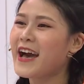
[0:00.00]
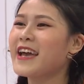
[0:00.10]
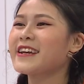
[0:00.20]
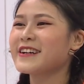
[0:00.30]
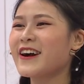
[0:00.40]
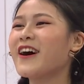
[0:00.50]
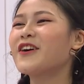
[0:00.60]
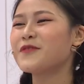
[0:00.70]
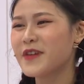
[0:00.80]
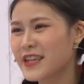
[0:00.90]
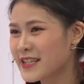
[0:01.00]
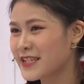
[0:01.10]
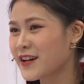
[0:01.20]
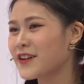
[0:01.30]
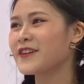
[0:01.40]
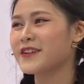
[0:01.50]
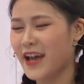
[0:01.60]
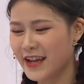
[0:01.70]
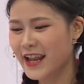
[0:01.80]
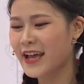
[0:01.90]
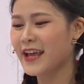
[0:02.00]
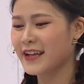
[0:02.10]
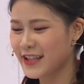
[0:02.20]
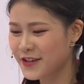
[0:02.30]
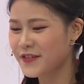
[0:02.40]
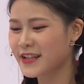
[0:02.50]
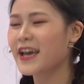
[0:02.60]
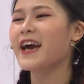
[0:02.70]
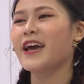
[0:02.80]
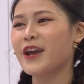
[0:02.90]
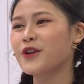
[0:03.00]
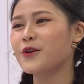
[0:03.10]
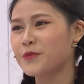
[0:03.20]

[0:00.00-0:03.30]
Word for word: Anh có biết là trời còn đổ nắng, Đà Nẵng thì vẫn cả ngày đổ